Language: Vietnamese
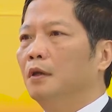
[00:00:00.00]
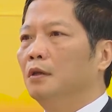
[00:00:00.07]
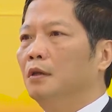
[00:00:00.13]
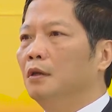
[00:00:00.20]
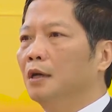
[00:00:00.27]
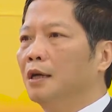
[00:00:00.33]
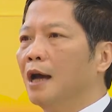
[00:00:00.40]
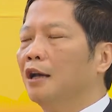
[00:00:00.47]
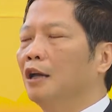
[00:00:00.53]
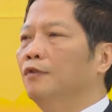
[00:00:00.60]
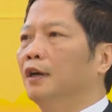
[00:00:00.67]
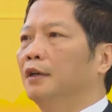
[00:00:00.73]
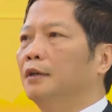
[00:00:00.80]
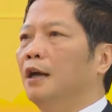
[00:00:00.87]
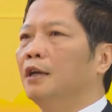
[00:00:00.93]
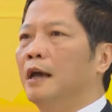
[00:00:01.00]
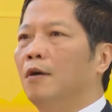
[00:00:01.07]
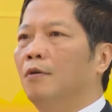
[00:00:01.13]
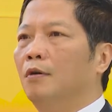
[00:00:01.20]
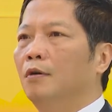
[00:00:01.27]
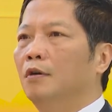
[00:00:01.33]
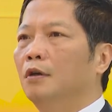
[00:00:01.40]
từ các lĩnh vực khác
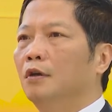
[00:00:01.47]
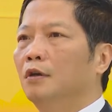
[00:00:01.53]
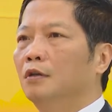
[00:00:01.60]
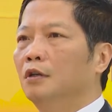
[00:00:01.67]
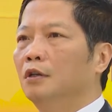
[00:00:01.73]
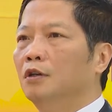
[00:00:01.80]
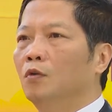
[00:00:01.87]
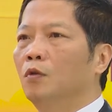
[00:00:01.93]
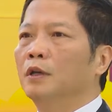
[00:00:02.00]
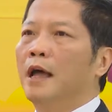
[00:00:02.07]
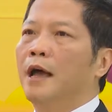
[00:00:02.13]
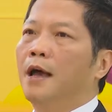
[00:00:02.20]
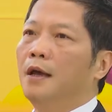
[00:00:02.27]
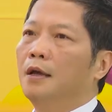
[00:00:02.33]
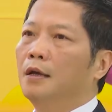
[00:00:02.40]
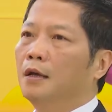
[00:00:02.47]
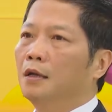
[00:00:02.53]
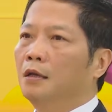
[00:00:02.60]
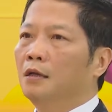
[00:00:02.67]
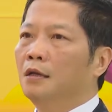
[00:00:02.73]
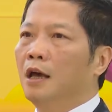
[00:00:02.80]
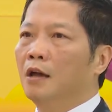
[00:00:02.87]
nhau, từ nhiều quốc gia
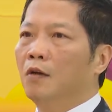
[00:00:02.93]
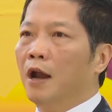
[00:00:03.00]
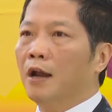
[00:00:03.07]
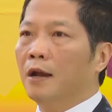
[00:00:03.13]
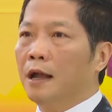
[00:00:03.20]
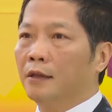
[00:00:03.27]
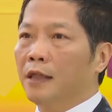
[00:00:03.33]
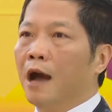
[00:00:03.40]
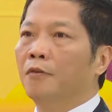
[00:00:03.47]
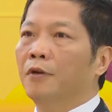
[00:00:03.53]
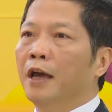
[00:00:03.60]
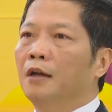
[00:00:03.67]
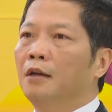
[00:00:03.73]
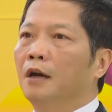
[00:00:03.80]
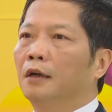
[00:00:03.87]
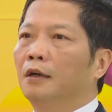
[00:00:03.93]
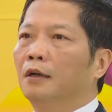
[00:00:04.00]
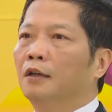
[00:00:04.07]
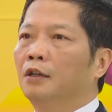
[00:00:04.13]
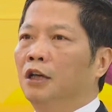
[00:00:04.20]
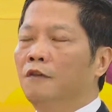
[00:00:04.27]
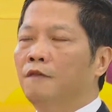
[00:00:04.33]
thì đây đã, đã tạo nên
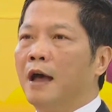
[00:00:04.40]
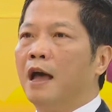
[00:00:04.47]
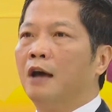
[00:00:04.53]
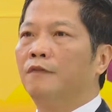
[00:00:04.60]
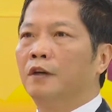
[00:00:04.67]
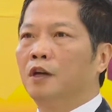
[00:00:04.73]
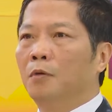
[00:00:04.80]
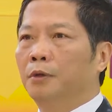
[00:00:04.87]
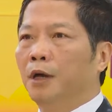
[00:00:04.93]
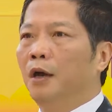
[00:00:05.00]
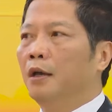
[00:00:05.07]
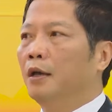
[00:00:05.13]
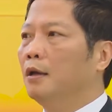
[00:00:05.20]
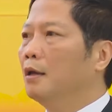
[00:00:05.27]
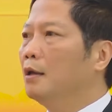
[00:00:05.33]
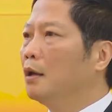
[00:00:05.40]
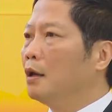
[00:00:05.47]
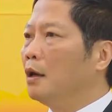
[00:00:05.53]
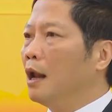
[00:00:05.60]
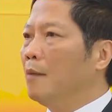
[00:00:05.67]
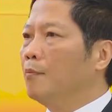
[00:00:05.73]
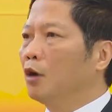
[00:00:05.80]
được cái tiếng vang và đồng thời
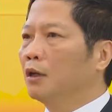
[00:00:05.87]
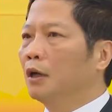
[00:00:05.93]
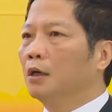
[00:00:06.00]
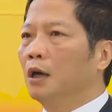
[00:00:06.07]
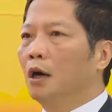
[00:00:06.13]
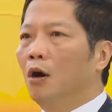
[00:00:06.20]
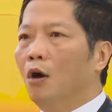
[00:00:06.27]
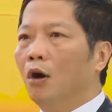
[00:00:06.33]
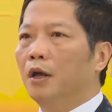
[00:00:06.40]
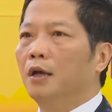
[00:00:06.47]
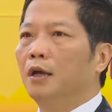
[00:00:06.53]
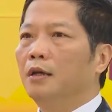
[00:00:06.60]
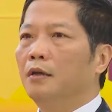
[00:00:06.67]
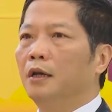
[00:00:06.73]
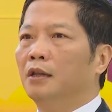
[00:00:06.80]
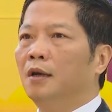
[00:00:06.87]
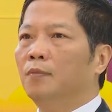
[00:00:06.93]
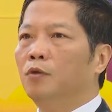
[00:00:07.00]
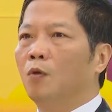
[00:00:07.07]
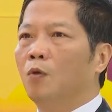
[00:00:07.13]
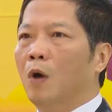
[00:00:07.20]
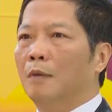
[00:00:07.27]
là một cái cơ hội để tiếp
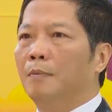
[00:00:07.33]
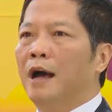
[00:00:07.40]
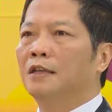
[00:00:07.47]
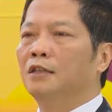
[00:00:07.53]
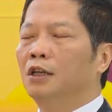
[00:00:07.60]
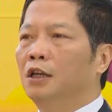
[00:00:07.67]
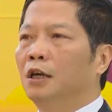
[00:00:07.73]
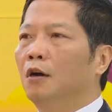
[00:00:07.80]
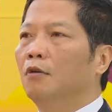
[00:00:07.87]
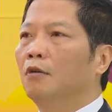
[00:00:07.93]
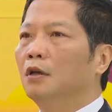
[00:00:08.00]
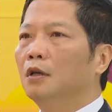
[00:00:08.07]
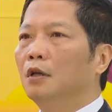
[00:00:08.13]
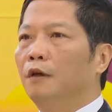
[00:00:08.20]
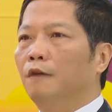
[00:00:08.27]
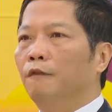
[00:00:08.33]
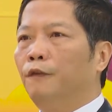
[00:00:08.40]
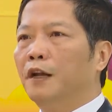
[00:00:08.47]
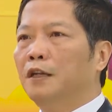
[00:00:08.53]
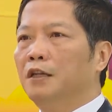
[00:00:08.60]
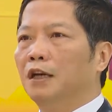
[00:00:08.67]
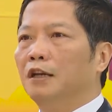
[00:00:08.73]
tục quảng bá giới thiệu
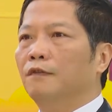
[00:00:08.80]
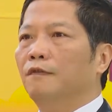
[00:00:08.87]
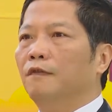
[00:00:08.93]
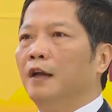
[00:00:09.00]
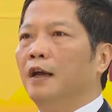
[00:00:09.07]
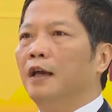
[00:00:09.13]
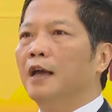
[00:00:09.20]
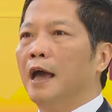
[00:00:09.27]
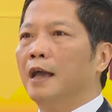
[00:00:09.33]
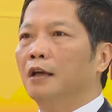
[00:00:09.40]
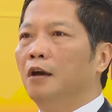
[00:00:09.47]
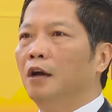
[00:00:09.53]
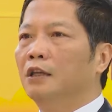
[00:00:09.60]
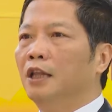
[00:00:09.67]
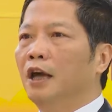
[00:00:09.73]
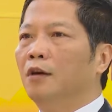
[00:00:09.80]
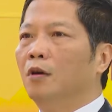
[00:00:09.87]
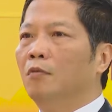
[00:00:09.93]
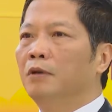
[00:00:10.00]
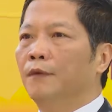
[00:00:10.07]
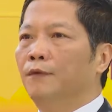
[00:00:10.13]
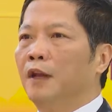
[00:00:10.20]
phát triển về cái ngành kinh tế
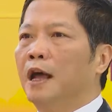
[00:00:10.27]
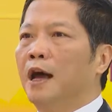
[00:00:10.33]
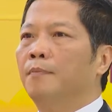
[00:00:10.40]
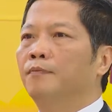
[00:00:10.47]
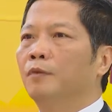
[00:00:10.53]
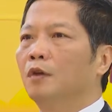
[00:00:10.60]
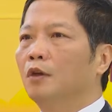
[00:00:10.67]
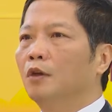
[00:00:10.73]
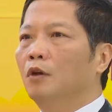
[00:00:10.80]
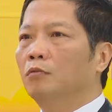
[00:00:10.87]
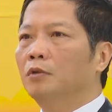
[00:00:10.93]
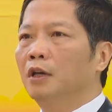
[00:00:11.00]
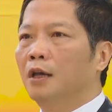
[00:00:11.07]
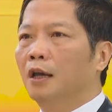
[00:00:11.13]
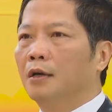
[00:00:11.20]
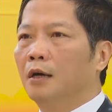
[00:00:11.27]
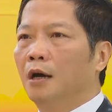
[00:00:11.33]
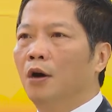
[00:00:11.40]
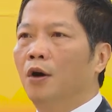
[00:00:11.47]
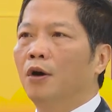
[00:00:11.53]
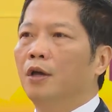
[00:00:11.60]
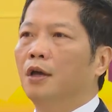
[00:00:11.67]
công nghiệp Việt Nam cũng như cái cơ
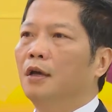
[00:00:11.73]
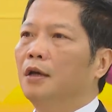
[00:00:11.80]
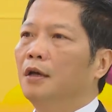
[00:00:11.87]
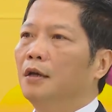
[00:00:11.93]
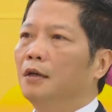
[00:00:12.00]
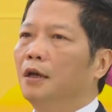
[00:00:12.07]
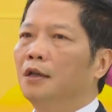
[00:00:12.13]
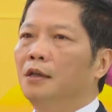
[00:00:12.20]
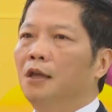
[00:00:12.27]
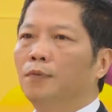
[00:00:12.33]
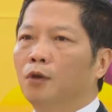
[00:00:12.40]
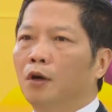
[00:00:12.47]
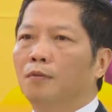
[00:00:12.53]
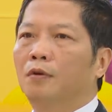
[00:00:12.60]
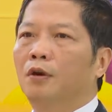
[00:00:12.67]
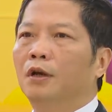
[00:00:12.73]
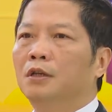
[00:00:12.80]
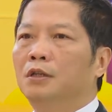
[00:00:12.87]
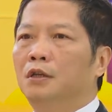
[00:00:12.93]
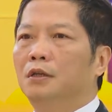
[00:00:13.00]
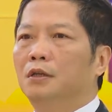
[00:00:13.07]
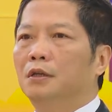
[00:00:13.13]
hội để tiếp tục có
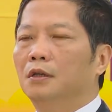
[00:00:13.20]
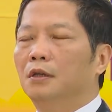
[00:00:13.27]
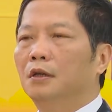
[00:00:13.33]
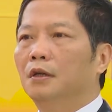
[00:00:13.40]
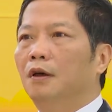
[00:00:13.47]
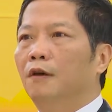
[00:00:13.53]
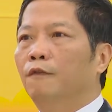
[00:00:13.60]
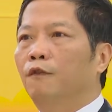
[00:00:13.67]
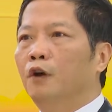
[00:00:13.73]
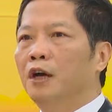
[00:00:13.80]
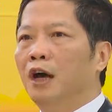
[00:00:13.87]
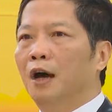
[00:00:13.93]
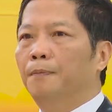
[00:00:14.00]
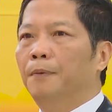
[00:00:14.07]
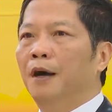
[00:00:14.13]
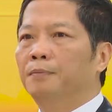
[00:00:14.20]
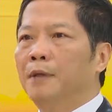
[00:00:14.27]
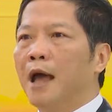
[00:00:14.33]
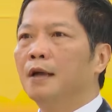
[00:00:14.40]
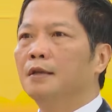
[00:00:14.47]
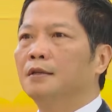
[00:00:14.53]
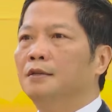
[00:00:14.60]
sự phối hợp hợp
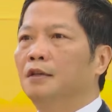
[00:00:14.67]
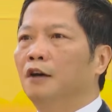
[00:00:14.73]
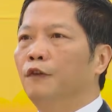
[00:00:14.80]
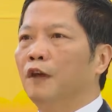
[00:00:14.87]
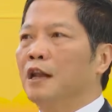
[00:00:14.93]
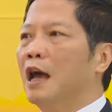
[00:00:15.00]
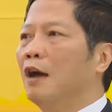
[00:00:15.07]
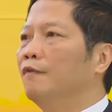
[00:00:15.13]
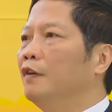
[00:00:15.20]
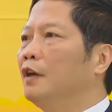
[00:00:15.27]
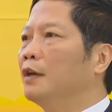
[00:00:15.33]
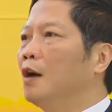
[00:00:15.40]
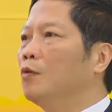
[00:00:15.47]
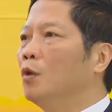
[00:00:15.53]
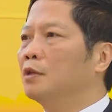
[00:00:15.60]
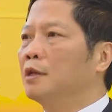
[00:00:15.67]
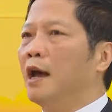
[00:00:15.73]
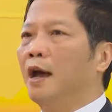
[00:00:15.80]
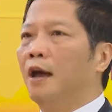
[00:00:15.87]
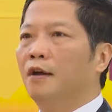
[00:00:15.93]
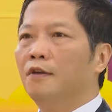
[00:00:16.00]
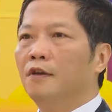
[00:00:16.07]
tác giữa Việt Nam với các quốc
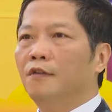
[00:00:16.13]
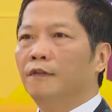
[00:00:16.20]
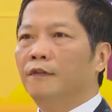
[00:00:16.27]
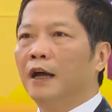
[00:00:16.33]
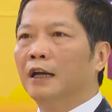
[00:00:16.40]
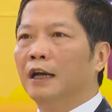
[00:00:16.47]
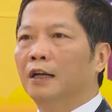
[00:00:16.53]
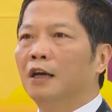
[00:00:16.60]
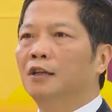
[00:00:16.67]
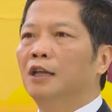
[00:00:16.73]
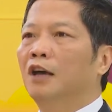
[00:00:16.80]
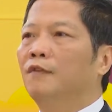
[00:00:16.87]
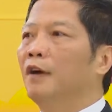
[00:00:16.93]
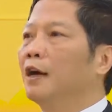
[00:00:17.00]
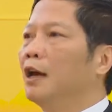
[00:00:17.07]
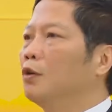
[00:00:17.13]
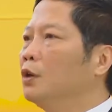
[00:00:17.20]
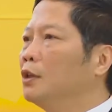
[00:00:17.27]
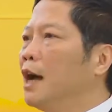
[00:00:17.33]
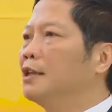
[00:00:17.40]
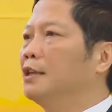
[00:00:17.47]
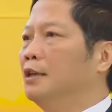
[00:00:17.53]
gia, các nền kinh tế và các
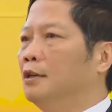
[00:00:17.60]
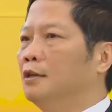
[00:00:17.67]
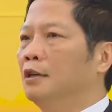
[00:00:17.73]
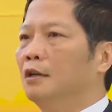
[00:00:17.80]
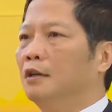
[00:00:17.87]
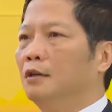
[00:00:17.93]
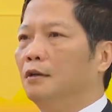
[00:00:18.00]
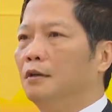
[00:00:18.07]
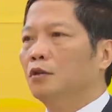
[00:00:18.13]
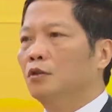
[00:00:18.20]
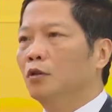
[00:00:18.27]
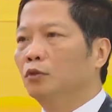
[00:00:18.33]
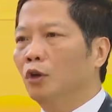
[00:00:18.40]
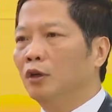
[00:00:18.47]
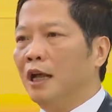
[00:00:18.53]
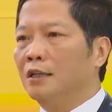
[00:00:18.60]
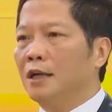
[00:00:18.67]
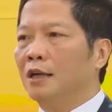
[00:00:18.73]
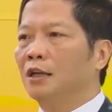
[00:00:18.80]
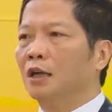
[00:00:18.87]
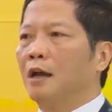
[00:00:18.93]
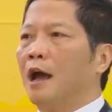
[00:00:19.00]
đối tác trên thế giới. Chúng tôi đánh
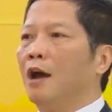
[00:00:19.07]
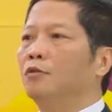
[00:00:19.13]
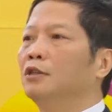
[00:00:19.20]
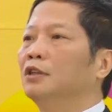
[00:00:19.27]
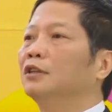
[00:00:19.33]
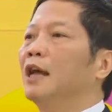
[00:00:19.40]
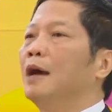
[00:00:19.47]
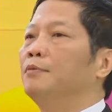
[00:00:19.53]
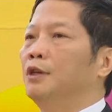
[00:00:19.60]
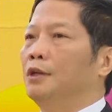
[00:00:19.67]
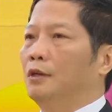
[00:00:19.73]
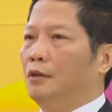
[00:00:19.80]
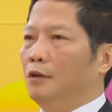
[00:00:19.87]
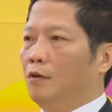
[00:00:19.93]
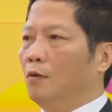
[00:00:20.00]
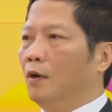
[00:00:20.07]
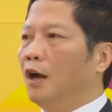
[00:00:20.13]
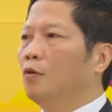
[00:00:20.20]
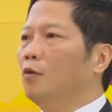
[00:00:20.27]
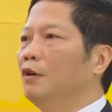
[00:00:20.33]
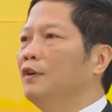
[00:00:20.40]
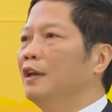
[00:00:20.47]
giá rất cao sự tham dự của
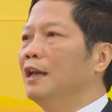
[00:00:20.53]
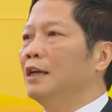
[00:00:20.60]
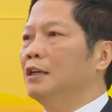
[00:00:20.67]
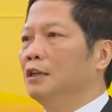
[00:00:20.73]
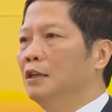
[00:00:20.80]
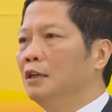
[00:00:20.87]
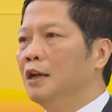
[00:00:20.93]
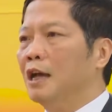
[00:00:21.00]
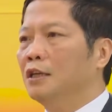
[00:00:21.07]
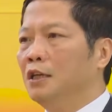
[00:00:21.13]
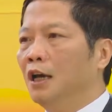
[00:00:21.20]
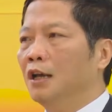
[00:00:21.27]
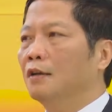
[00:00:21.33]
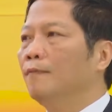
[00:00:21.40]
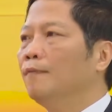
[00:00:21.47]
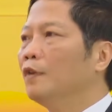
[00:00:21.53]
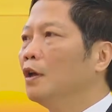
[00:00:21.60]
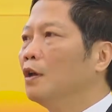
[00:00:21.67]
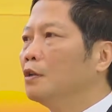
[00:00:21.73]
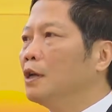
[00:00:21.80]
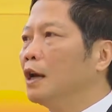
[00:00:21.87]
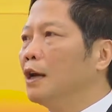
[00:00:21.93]
các quý vị đại sứ đại diện
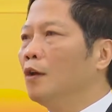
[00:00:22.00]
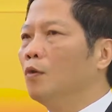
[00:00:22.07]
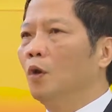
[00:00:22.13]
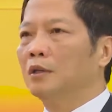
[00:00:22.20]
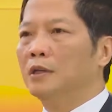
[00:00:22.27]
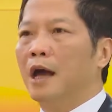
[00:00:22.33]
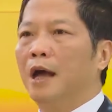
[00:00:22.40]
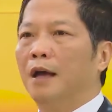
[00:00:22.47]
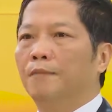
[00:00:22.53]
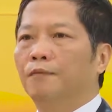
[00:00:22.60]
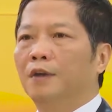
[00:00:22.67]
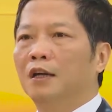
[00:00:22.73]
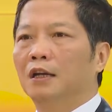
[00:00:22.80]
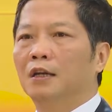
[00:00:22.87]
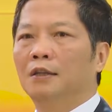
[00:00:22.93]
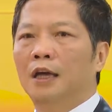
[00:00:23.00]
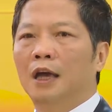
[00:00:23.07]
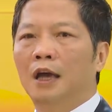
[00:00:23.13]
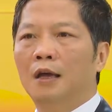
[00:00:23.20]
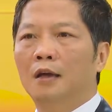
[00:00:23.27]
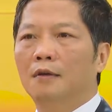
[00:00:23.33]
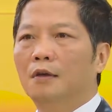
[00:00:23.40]
cho các quốc gia, các nền kinh
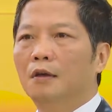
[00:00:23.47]
tế,